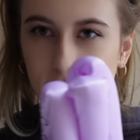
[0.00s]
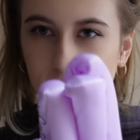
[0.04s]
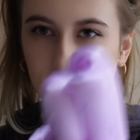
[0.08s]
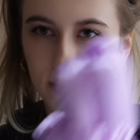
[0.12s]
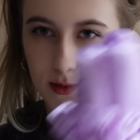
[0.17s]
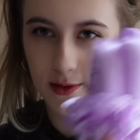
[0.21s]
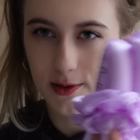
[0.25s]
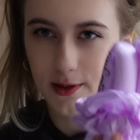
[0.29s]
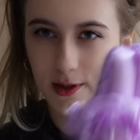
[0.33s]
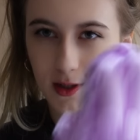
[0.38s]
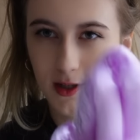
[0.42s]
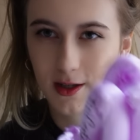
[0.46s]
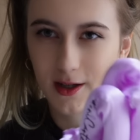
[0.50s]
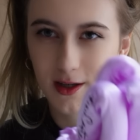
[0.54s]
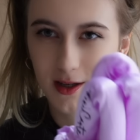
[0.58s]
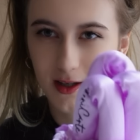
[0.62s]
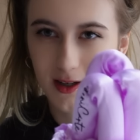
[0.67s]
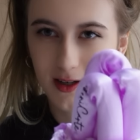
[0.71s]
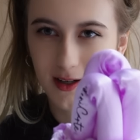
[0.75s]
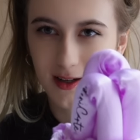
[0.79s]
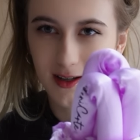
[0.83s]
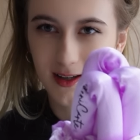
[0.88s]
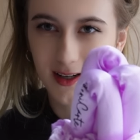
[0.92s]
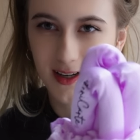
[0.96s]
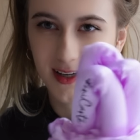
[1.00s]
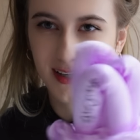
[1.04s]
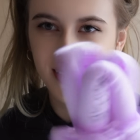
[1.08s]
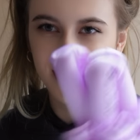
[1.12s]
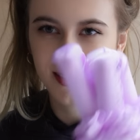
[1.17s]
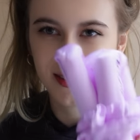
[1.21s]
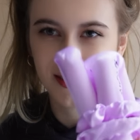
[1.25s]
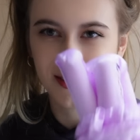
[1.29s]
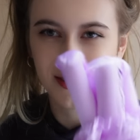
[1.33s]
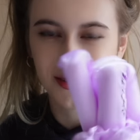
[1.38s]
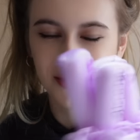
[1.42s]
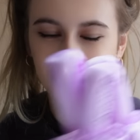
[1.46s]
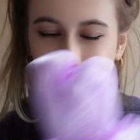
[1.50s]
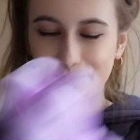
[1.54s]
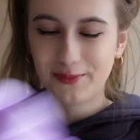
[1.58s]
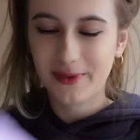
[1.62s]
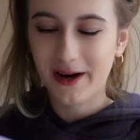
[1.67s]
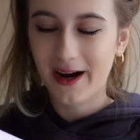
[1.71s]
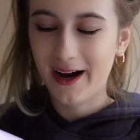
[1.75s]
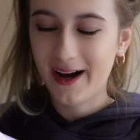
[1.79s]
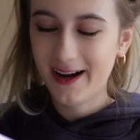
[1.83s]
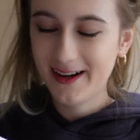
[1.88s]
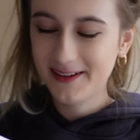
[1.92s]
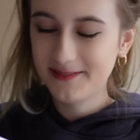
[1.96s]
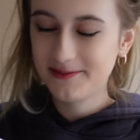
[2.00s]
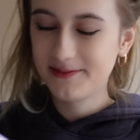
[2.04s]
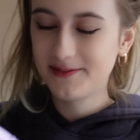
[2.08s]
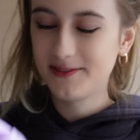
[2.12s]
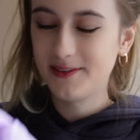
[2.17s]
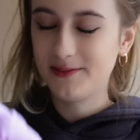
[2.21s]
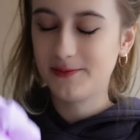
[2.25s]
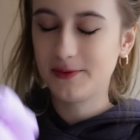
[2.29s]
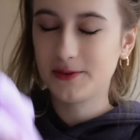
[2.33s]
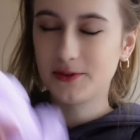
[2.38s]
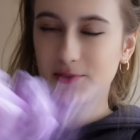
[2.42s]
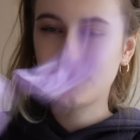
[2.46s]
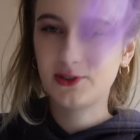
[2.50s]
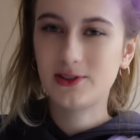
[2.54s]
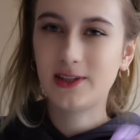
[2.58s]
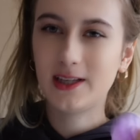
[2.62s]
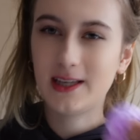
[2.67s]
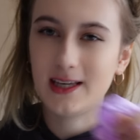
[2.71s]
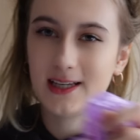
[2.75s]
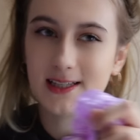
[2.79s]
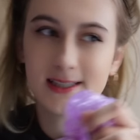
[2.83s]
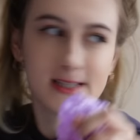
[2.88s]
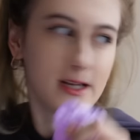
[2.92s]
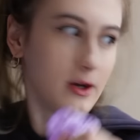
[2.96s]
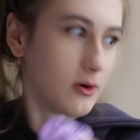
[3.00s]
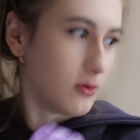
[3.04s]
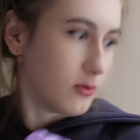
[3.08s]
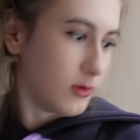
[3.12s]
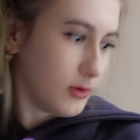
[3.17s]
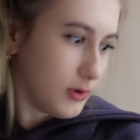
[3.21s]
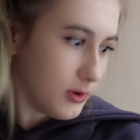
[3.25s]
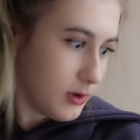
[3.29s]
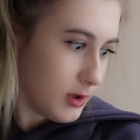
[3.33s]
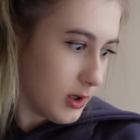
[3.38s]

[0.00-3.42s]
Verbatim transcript: вот труба, потому что если... Ой,